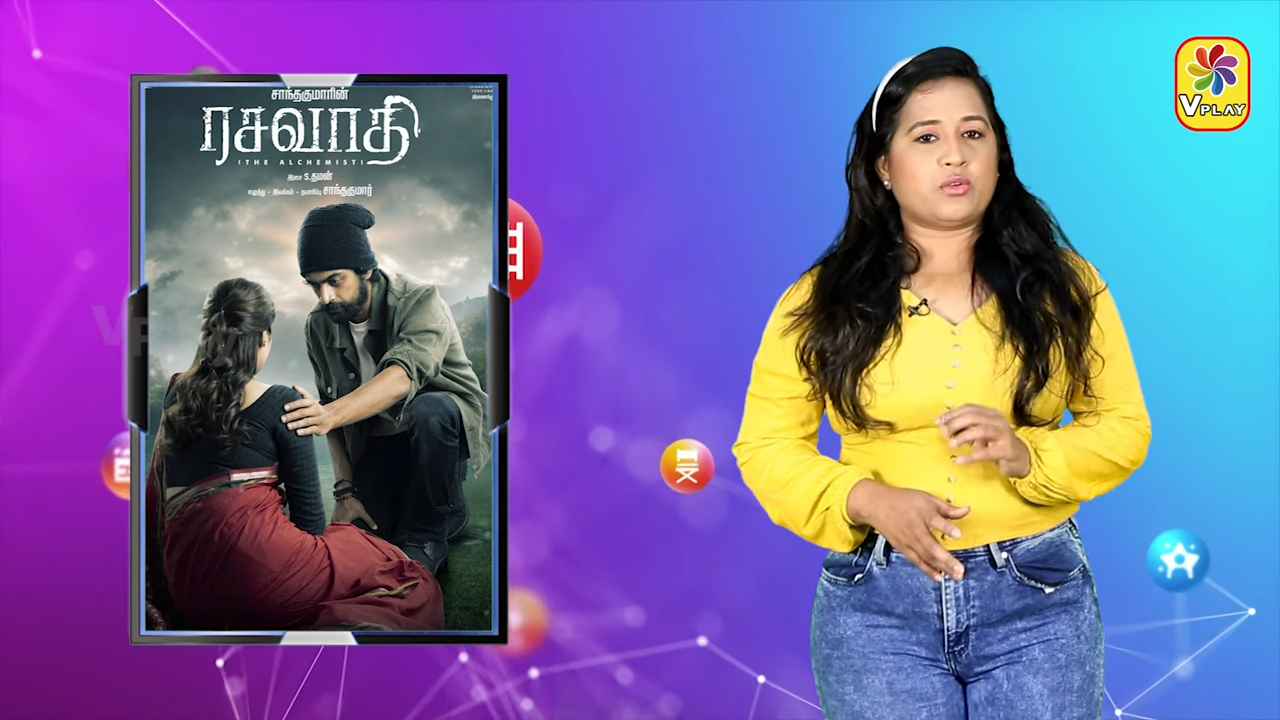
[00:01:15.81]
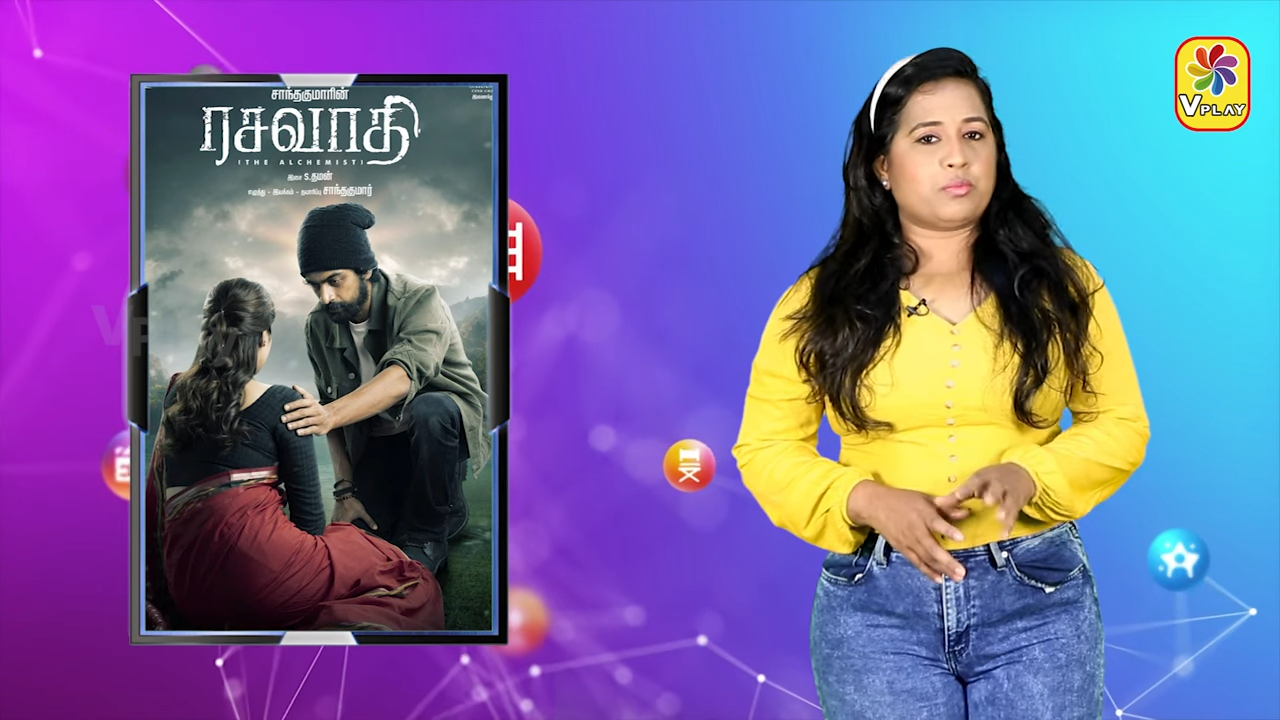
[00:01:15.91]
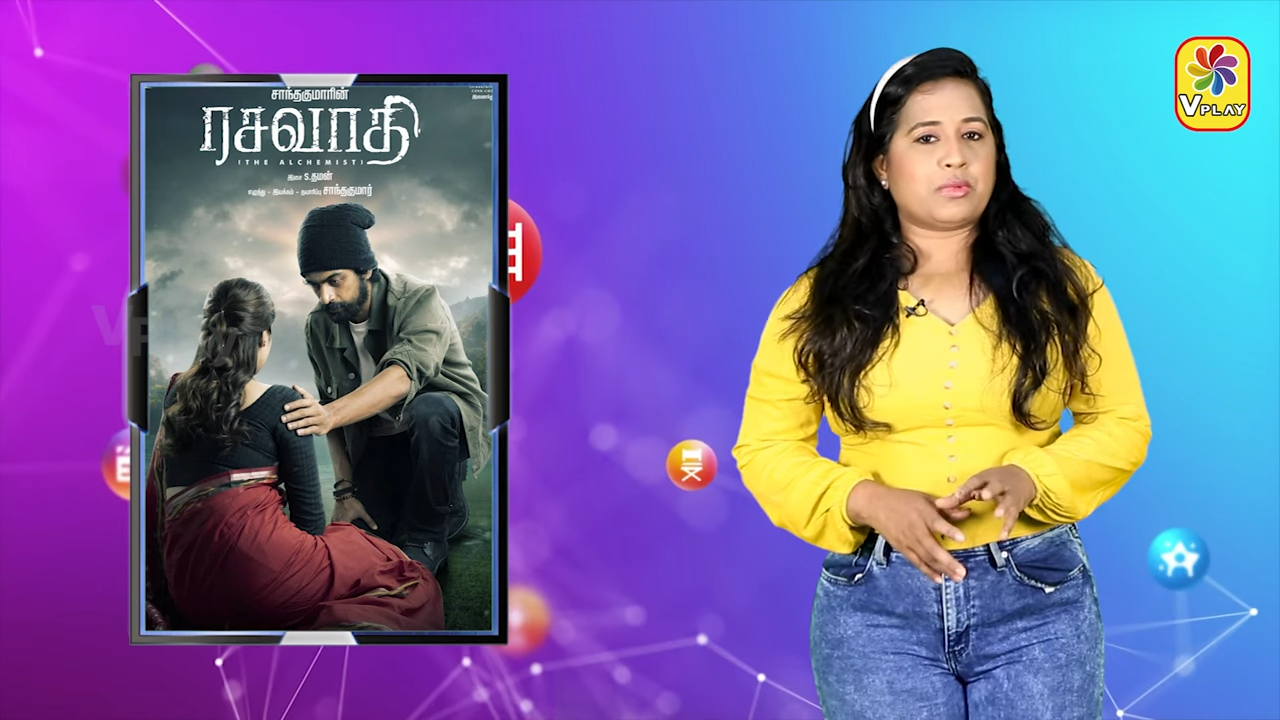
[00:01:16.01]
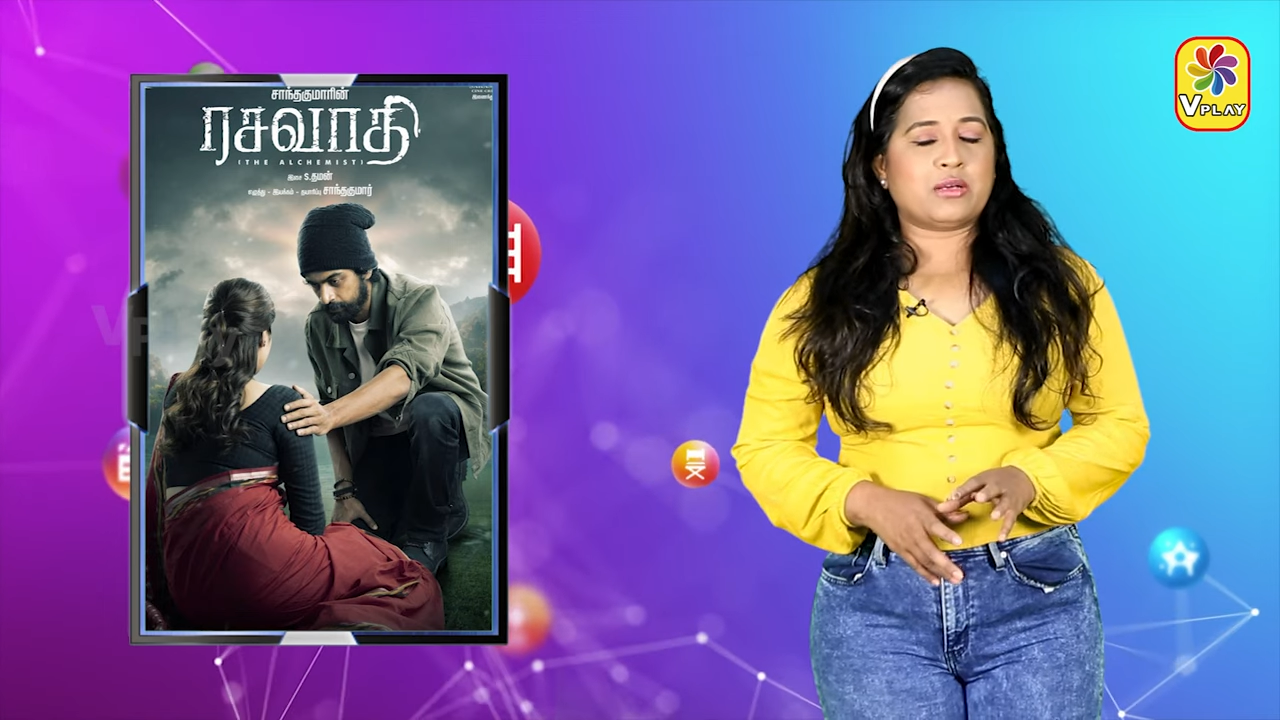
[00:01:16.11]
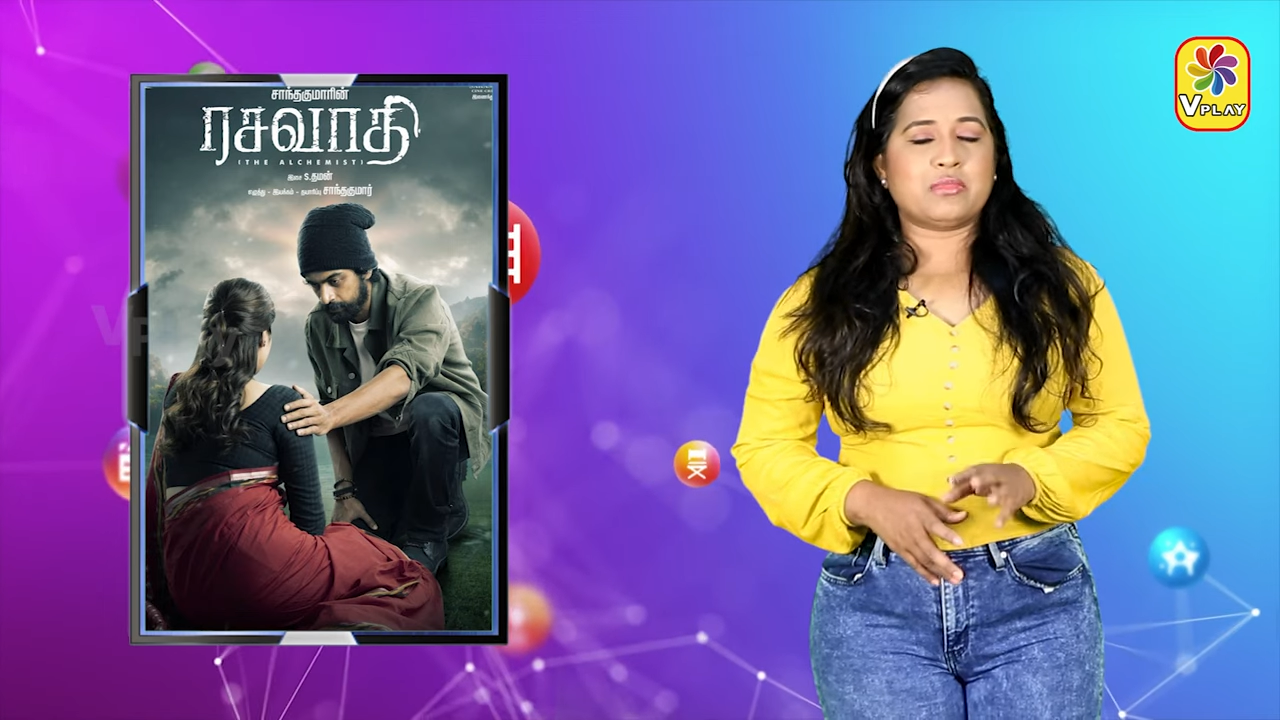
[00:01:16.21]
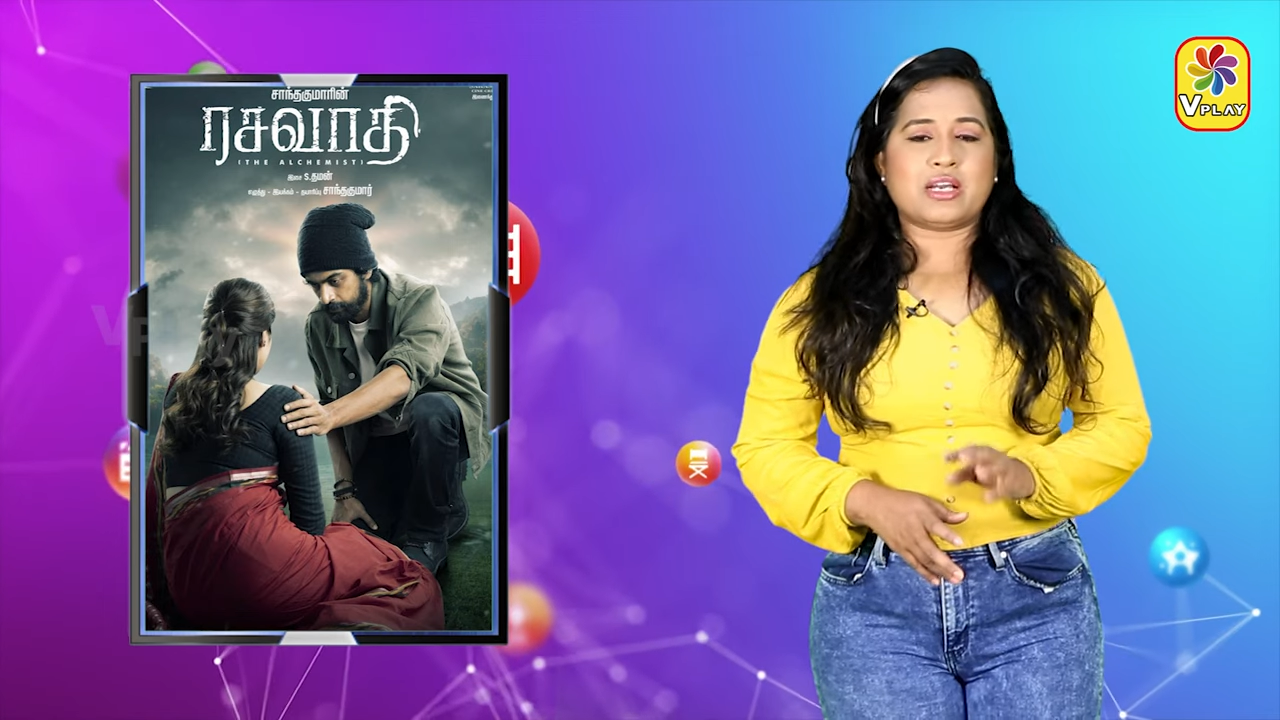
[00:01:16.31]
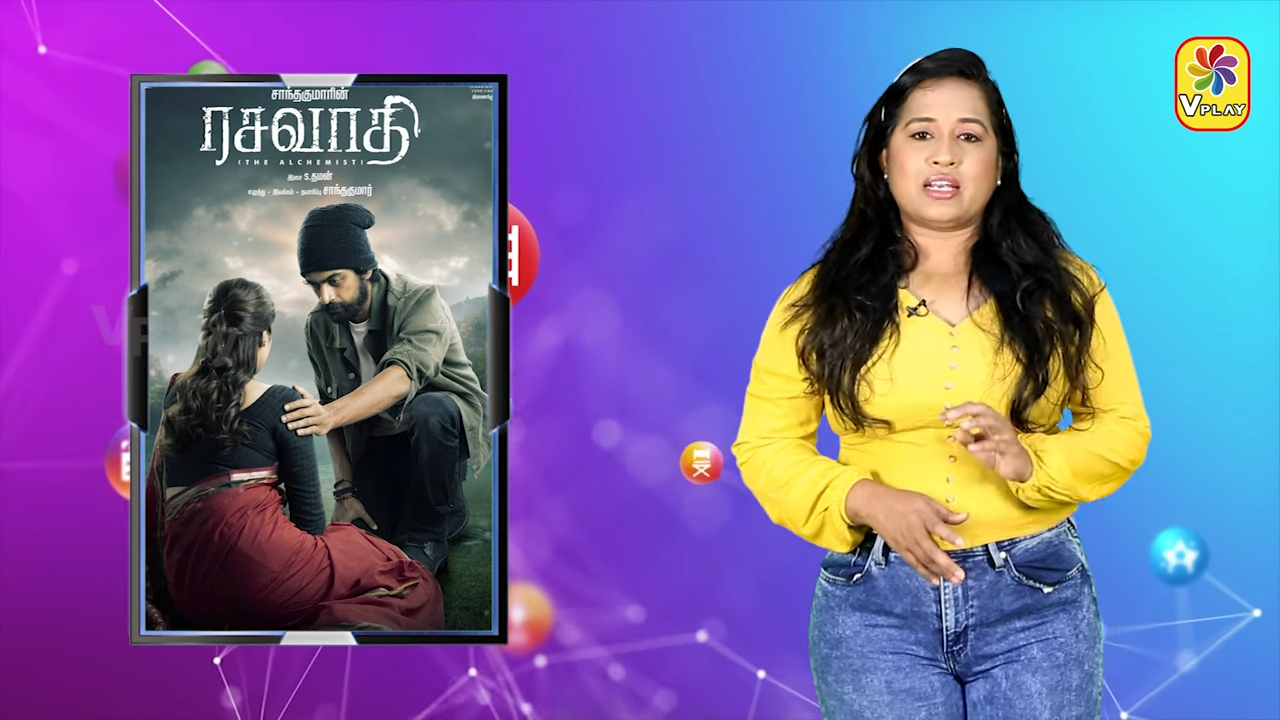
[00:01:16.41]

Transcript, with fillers: ஒரு படம்